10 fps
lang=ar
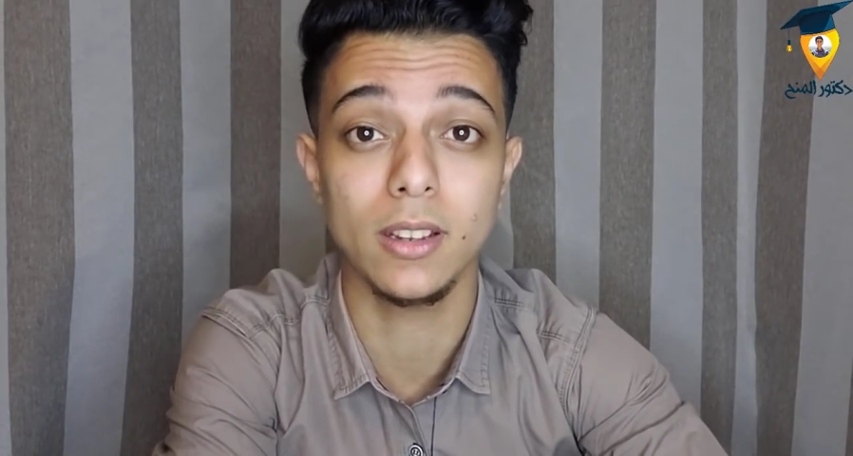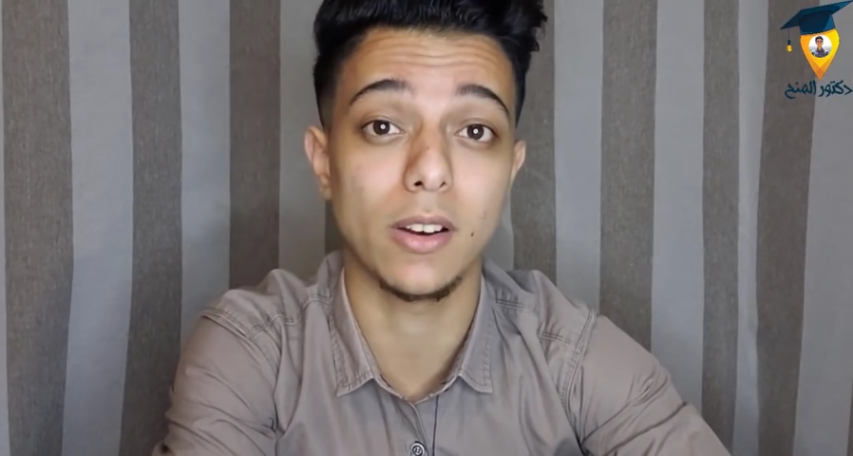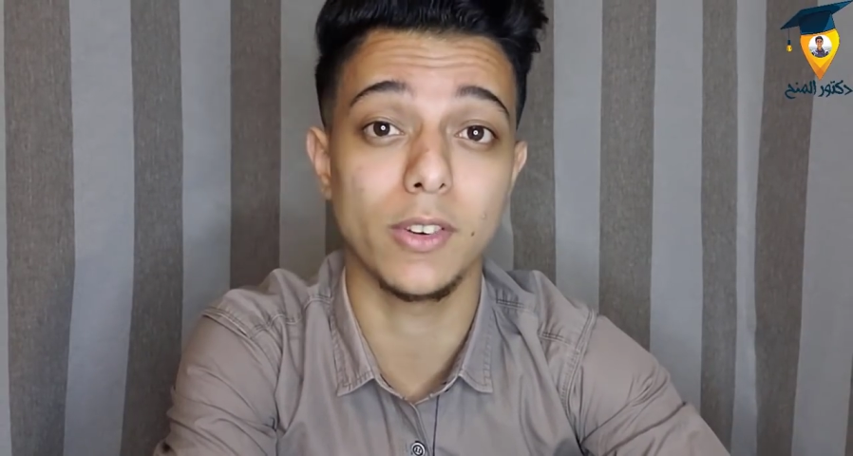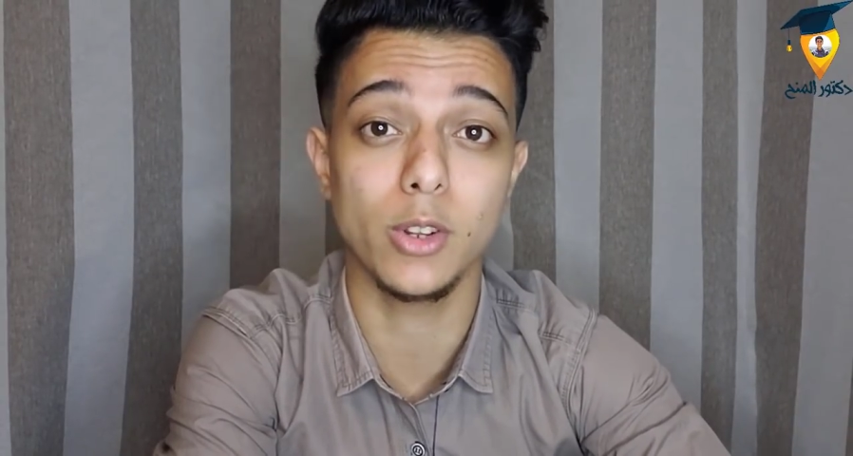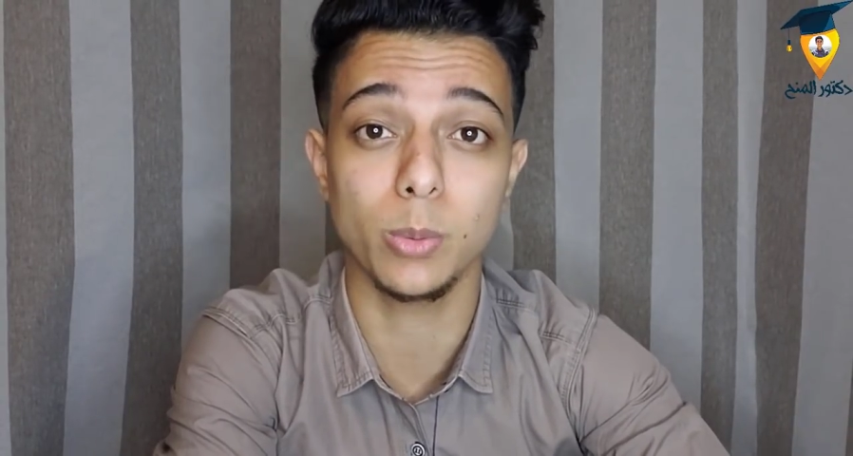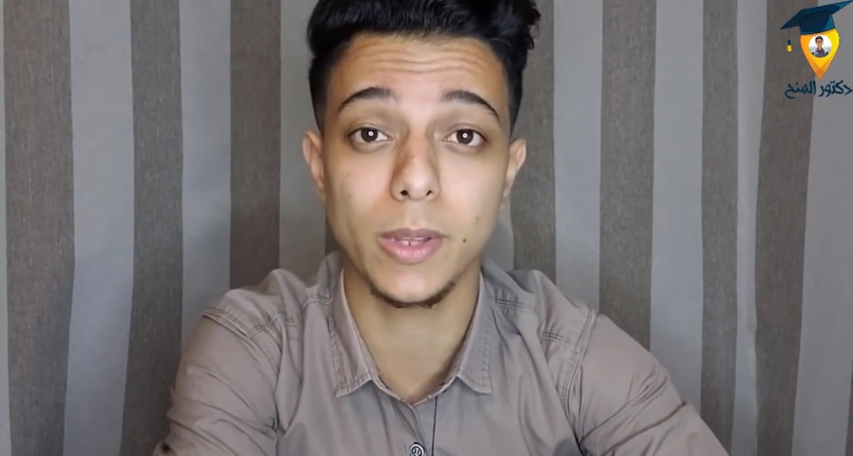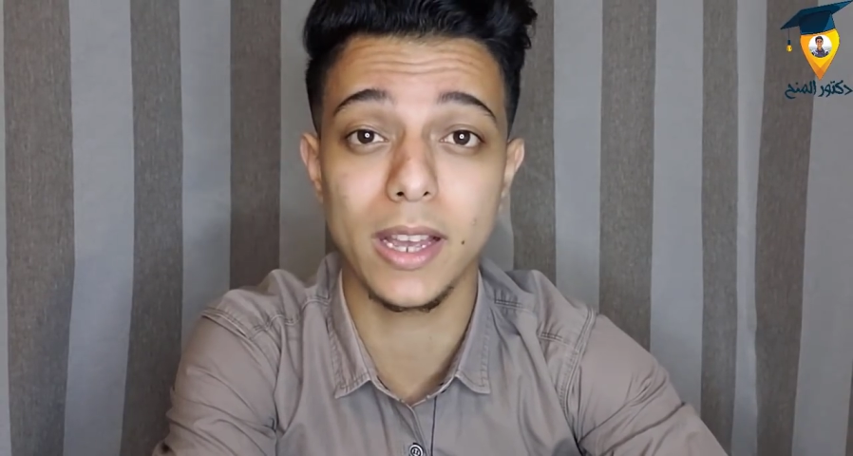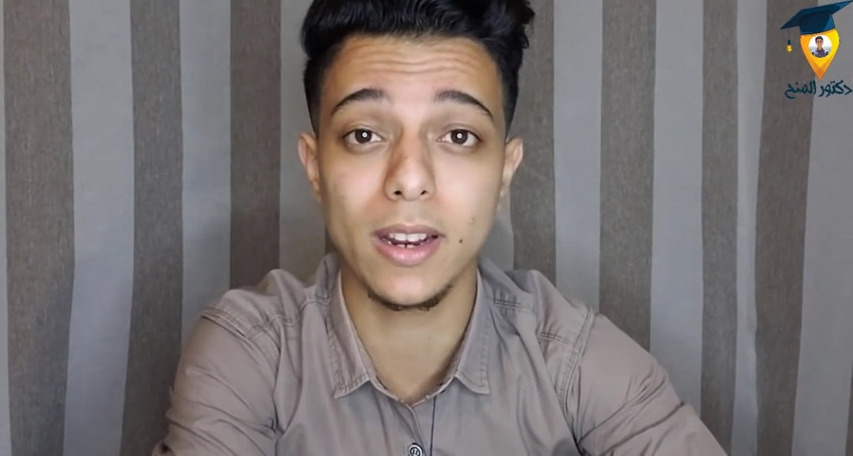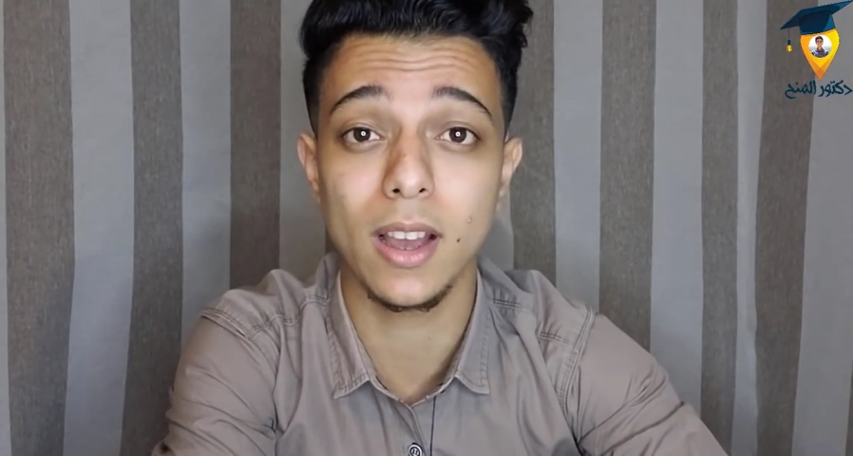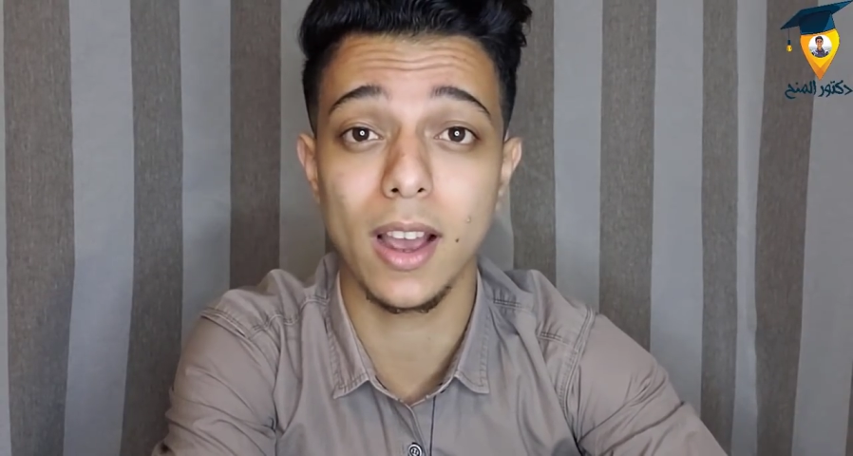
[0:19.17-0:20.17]
الفيديو
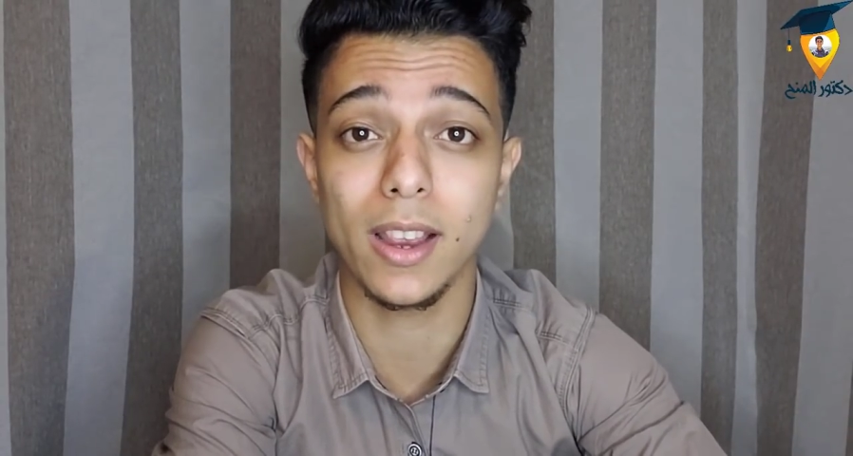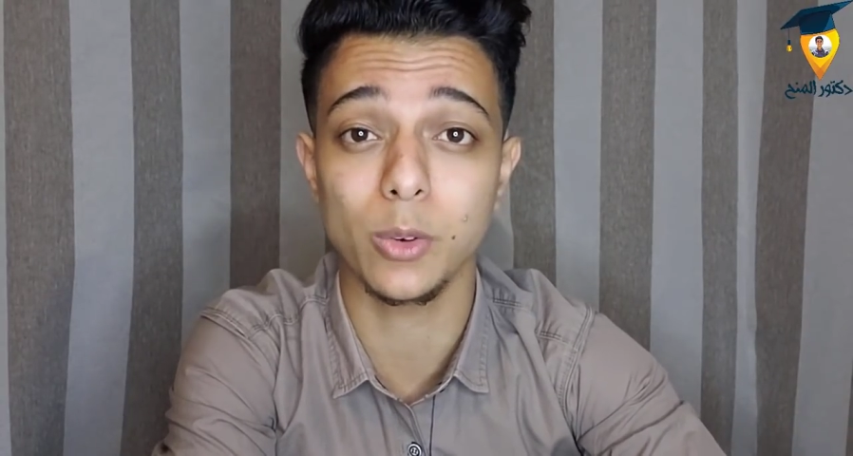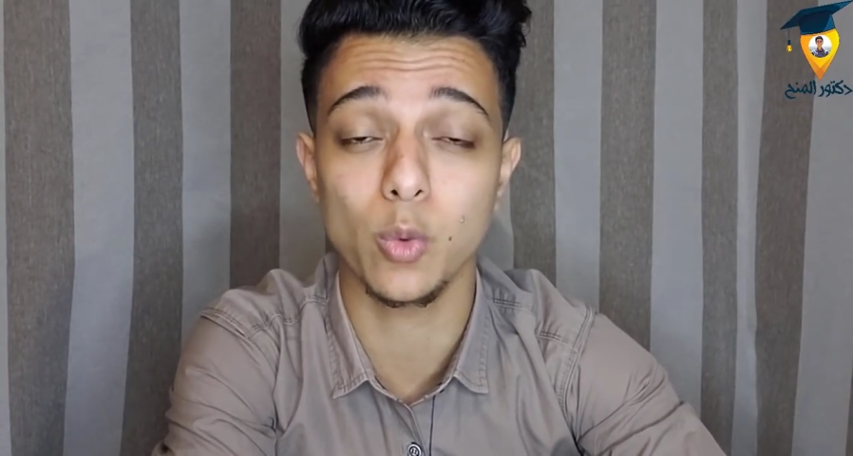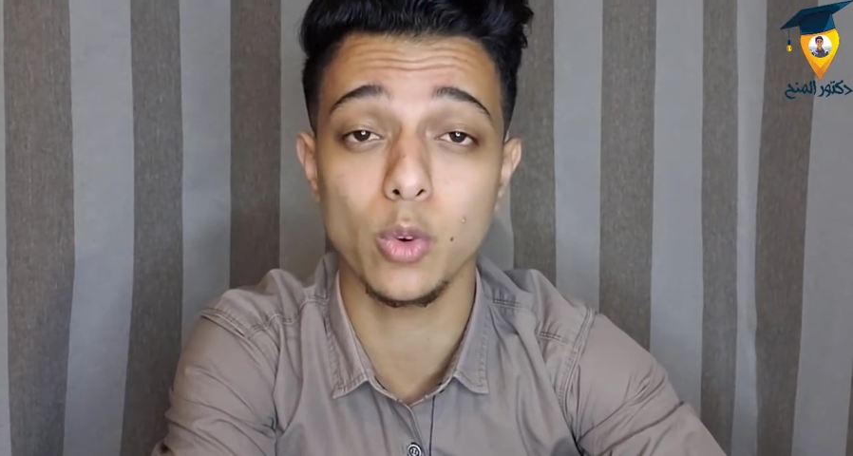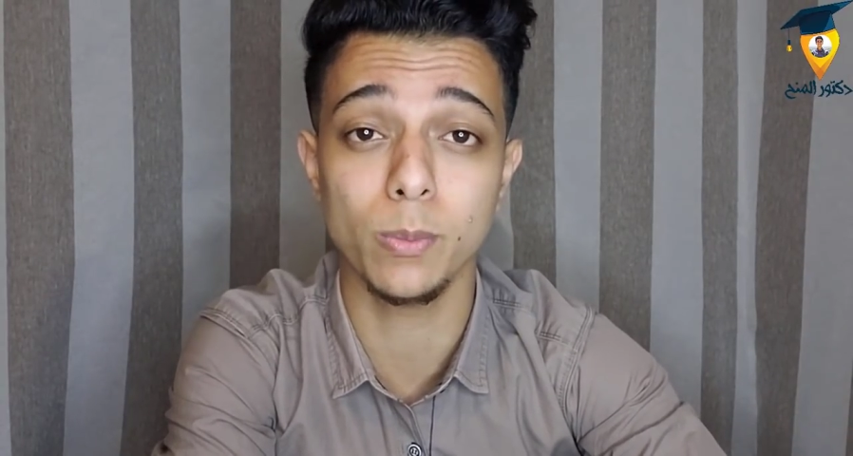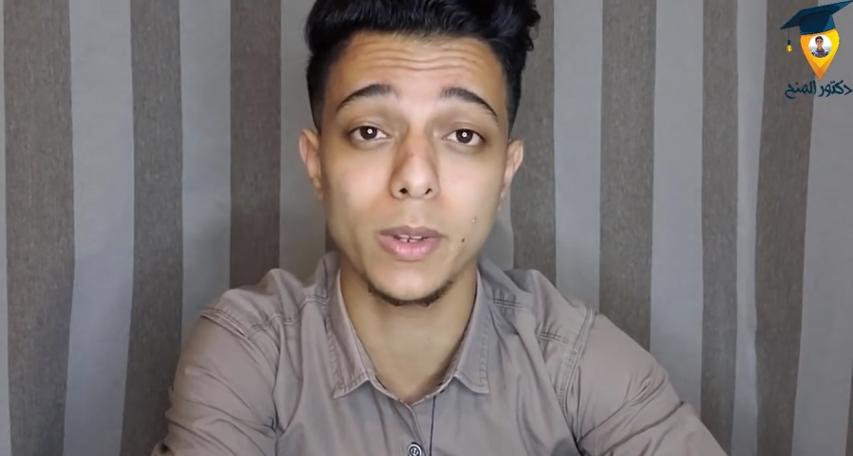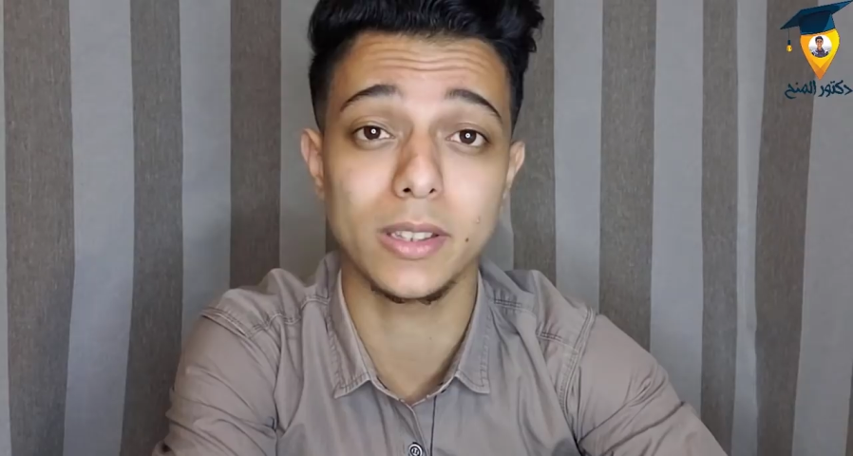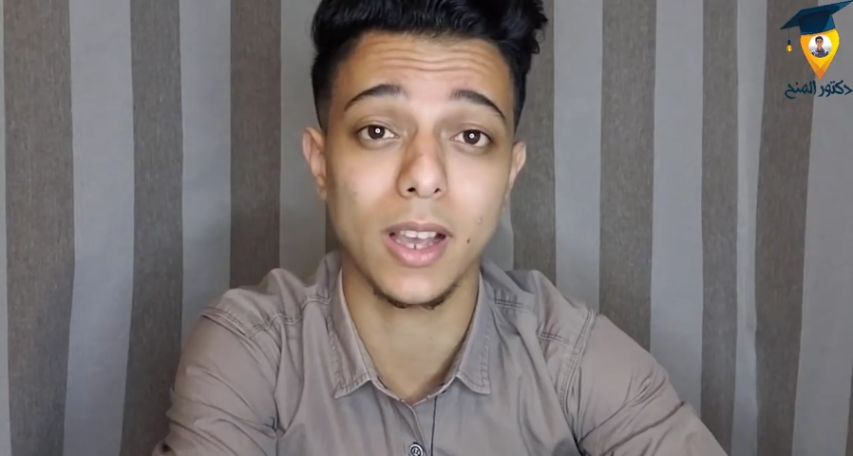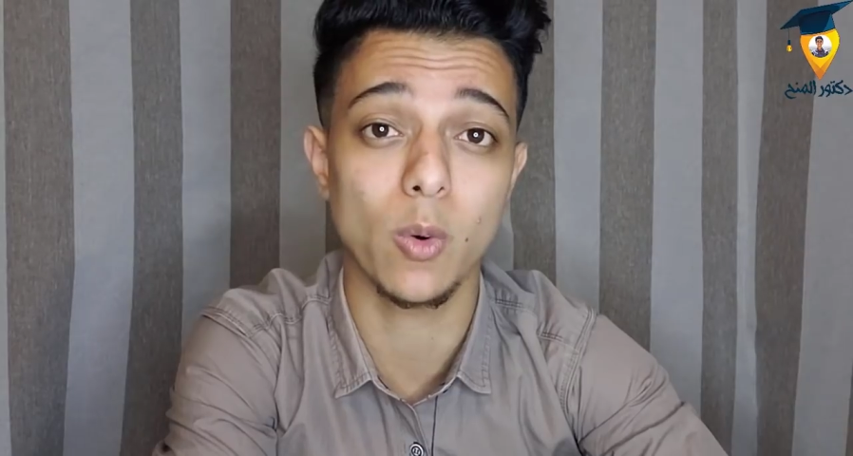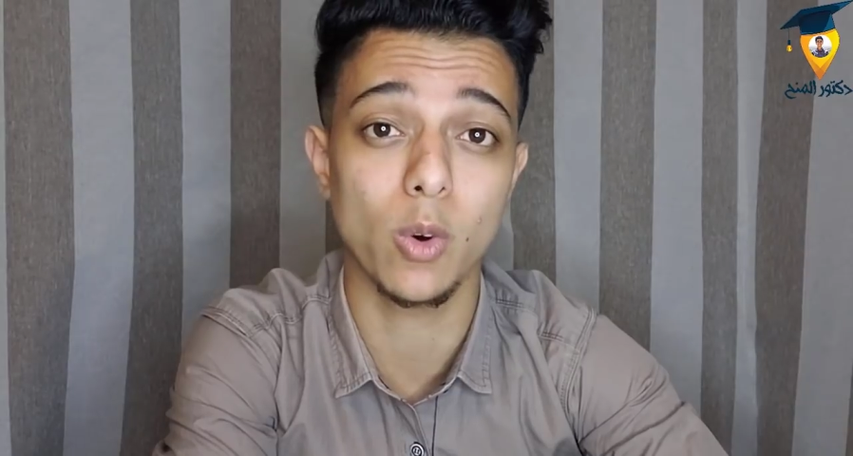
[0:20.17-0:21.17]
بتاعنا هيكون
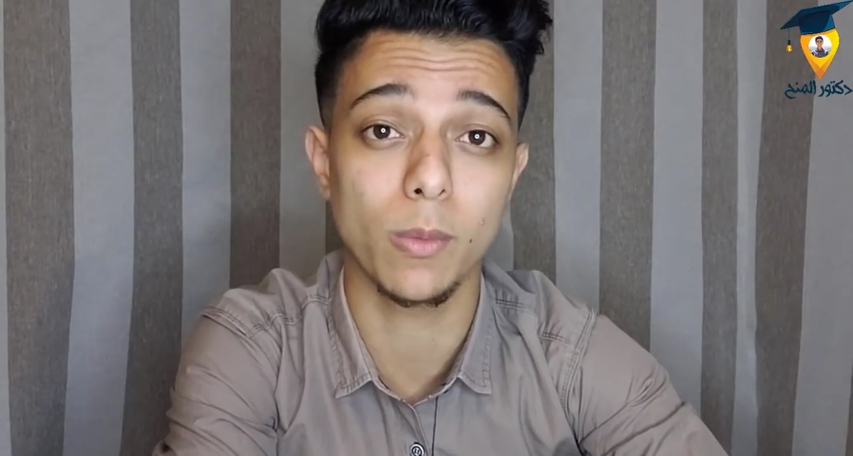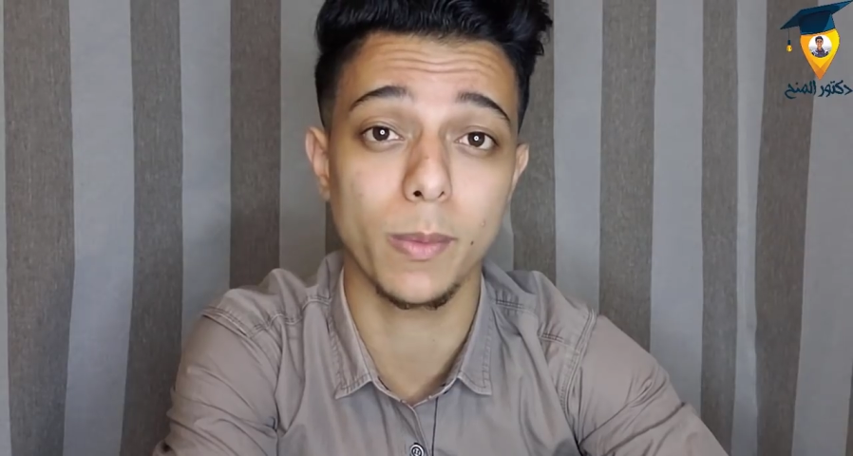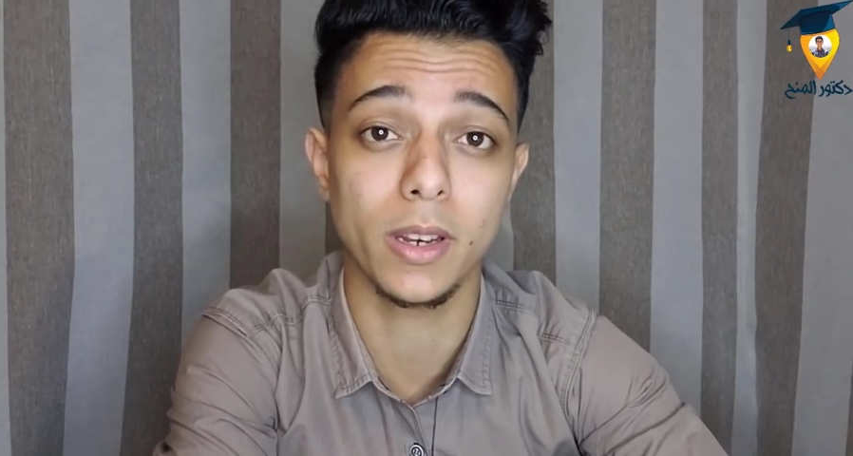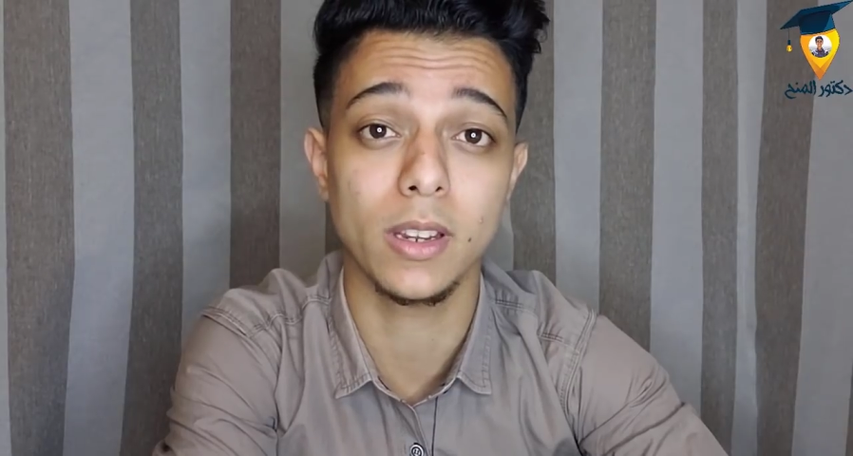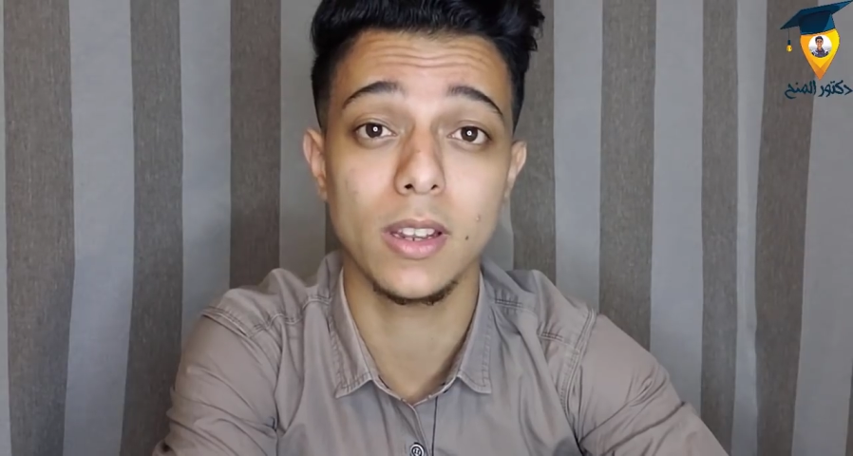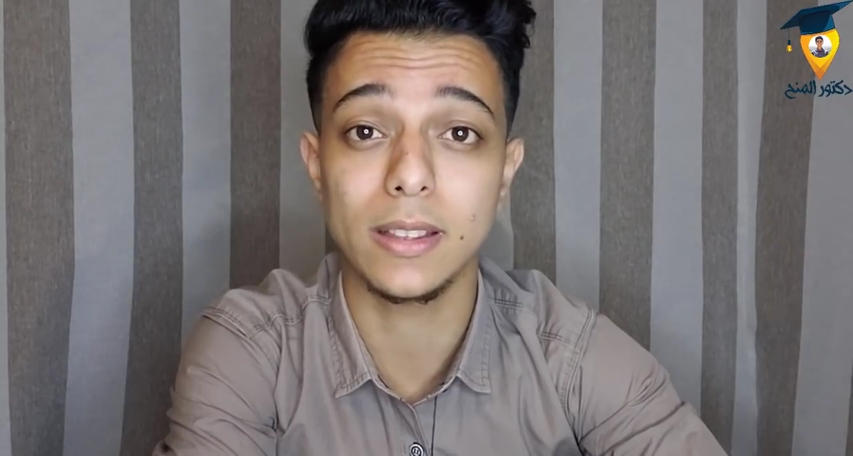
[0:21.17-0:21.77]
بيتكون من